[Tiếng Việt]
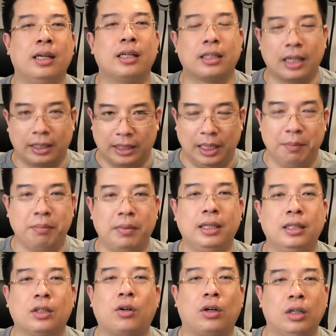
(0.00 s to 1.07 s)
để tìm đến
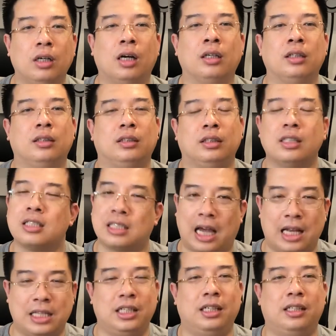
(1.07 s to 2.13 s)
những con đường, những
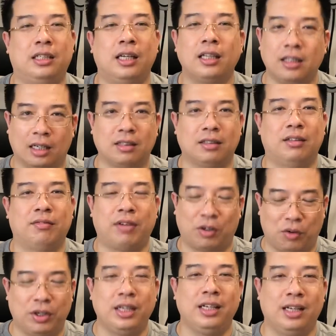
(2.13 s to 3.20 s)
giá trị thiết thực và
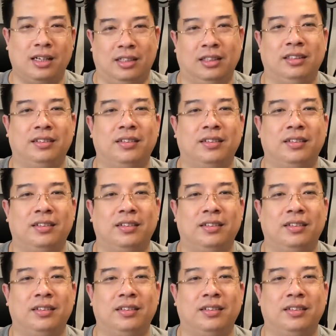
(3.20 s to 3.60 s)
có ý nghĩa hơn.